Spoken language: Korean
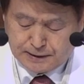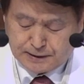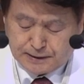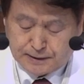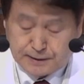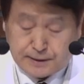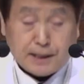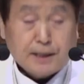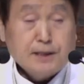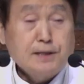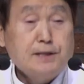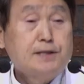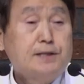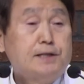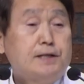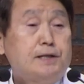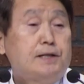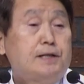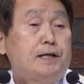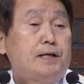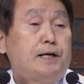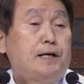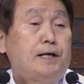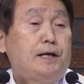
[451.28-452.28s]

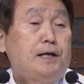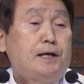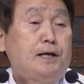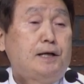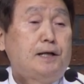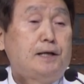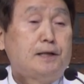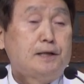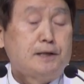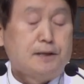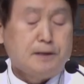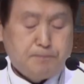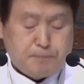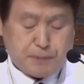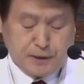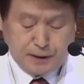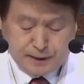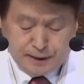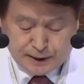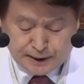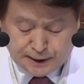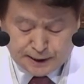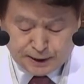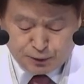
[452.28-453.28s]
장신대에
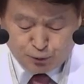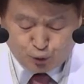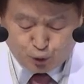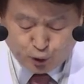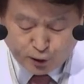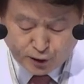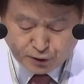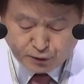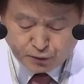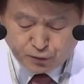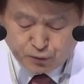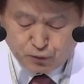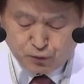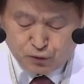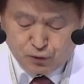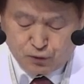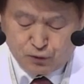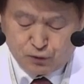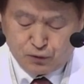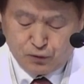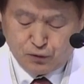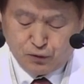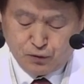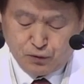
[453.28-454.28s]
입학하게
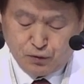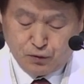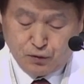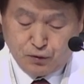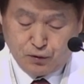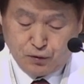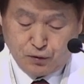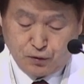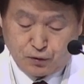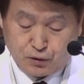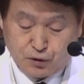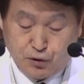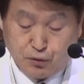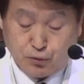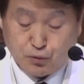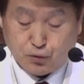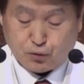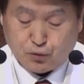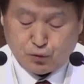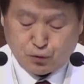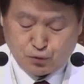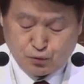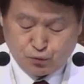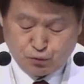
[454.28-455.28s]
되었고
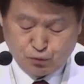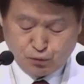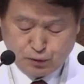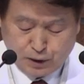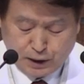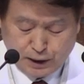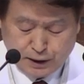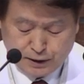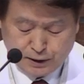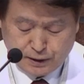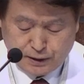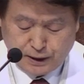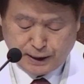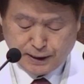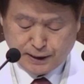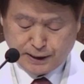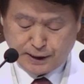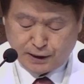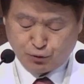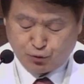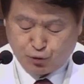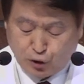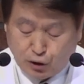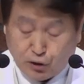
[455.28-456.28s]
기독교 교육학을
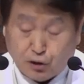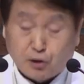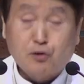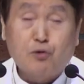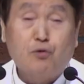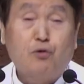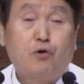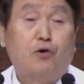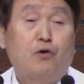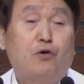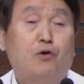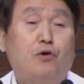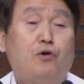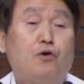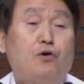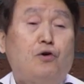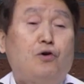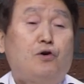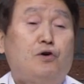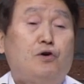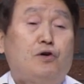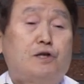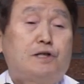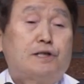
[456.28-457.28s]
하게 되었고
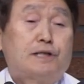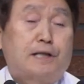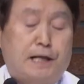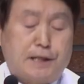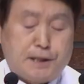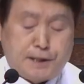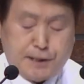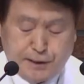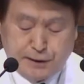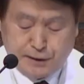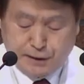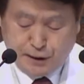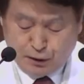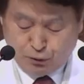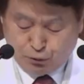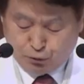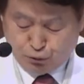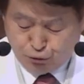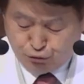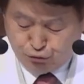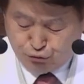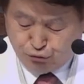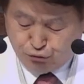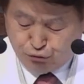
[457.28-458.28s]
장신대
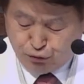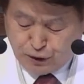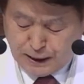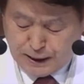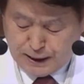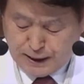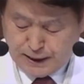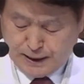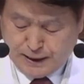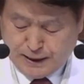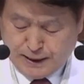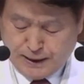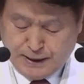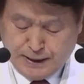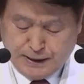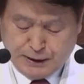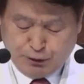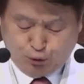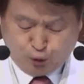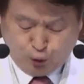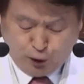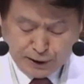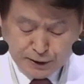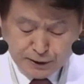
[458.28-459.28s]

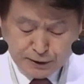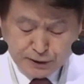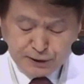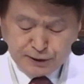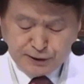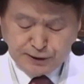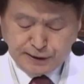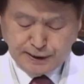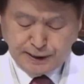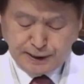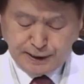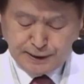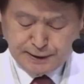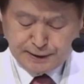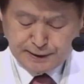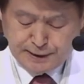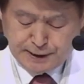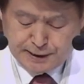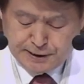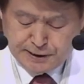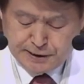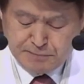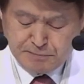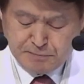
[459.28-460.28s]
교수가 된 것이라는
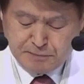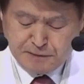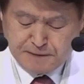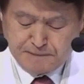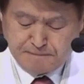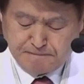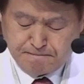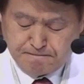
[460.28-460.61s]
사실입니다.